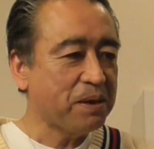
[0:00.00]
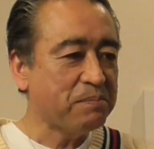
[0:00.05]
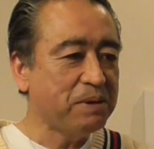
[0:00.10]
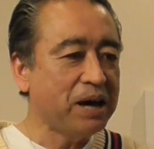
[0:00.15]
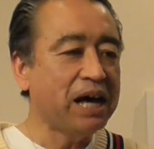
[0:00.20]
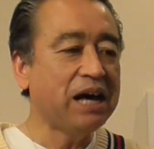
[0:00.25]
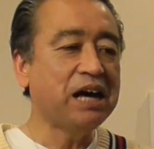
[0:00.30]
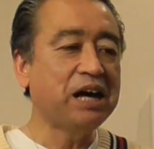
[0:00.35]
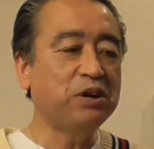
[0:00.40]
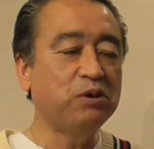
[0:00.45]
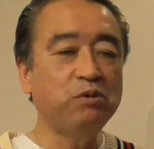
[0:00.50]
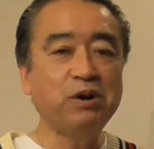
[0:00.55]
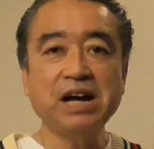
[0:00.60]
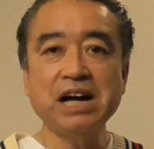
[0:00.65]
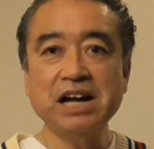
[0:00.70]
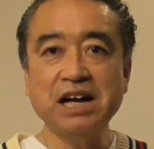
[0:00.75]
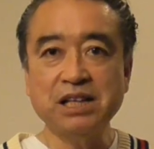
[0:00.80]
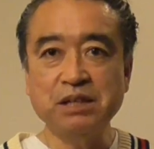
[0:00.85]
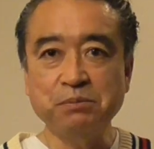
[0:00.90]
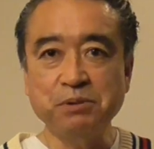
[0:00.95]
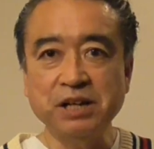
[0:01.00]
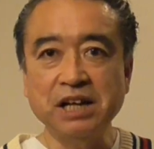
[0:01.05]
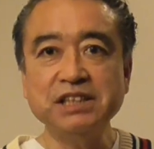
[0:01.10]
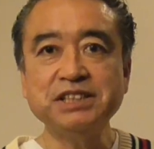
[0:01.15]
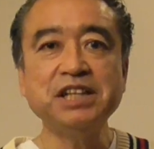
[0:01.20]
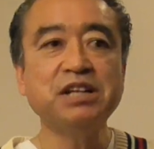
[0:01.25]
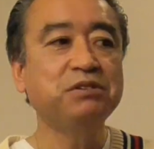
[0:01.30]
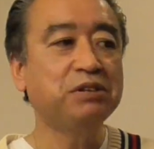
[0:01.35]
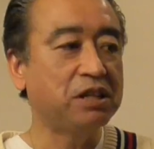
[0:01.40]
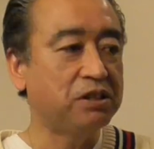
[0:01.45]
まああの若い方もいらっ
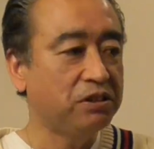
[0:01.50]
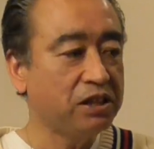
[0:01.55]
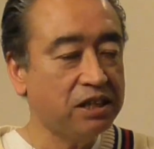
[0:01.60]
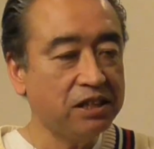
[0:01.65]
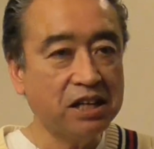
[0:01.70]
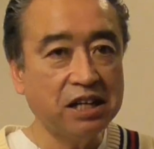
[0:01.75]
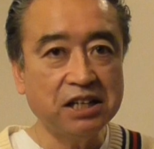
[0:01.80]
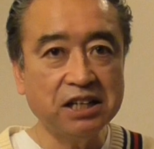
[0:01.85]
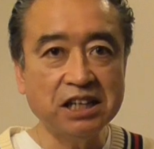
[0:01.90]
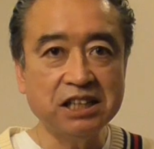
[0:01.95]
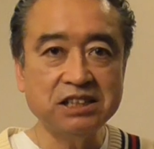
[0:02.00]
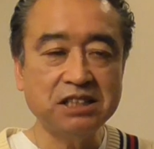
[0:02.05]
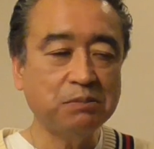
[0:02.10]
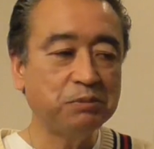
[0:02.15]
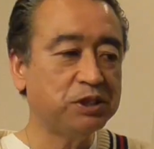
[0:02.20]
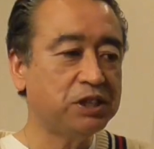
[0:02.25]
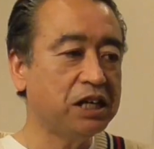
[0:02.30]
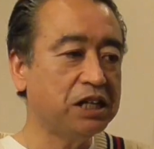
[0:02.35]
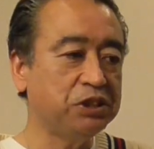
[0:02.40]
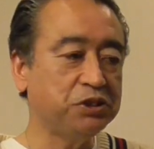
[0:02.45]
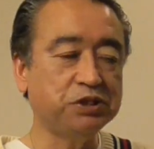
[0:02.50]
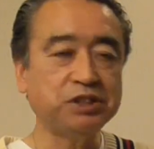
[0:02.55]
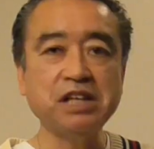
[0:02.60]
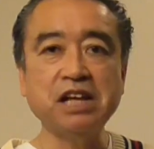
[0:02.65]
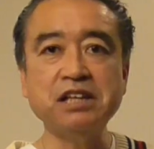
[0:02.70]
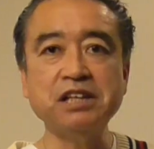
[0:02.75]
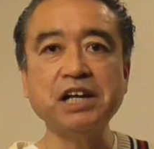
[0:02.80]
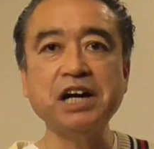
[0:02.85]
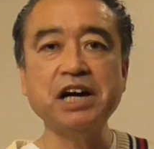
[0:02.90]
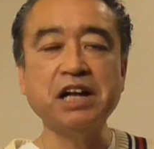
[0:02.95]
しゃるけどね谷健さんも
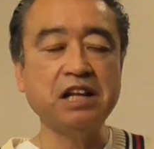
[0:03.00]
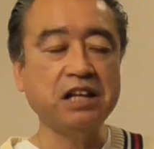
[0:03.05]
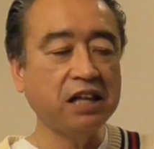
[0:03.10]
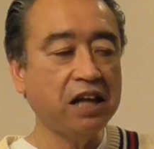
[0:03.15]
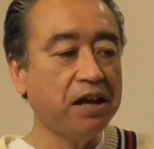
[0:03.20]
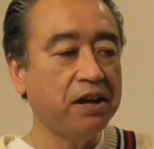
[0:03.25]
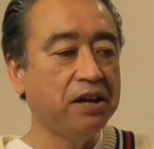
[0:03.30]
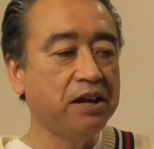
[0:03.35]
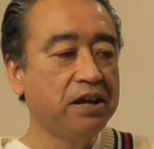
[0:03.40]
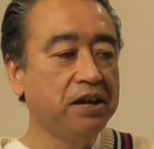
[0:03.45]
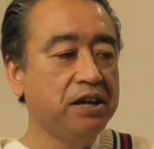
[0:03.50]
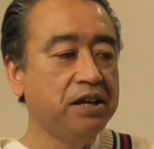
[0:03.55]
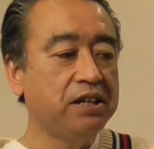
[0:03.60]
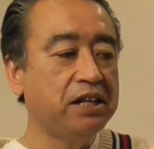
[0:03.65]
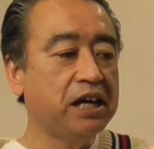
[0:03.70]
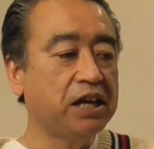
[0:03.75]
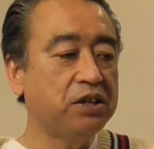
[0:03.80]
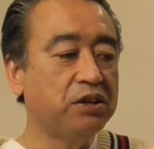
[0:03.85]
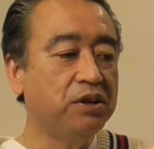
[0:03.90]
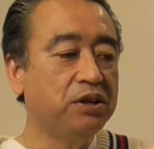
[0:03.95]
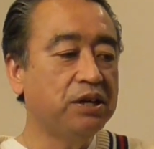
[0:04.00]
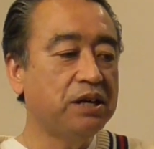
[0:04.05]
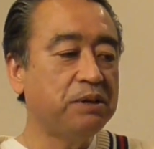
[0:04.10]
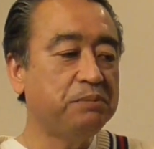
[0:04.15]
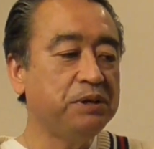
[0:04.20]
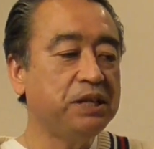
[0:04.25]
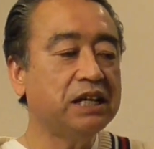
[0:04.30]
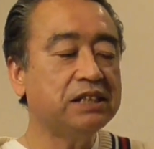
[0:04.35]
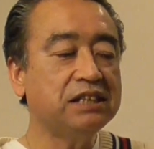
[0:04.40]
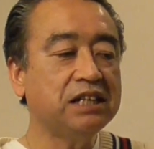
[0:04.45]
33だからねだけど
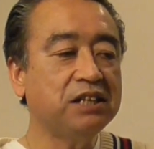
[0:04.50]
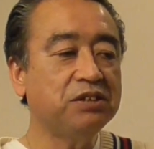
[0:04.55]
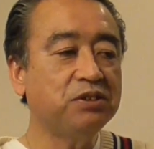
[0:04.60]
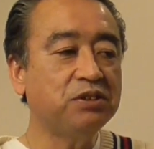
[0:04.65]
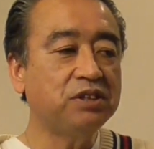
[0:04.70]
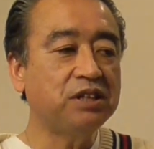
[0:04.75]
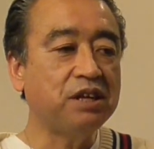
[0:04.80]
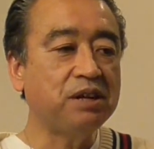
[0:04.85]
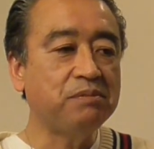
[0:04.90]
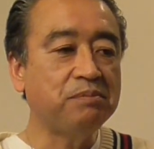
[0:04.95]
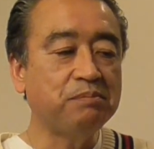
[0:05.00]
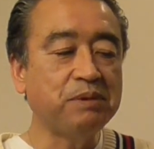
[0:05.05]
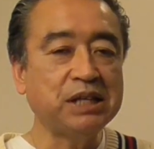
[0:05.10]
皆さんにとって、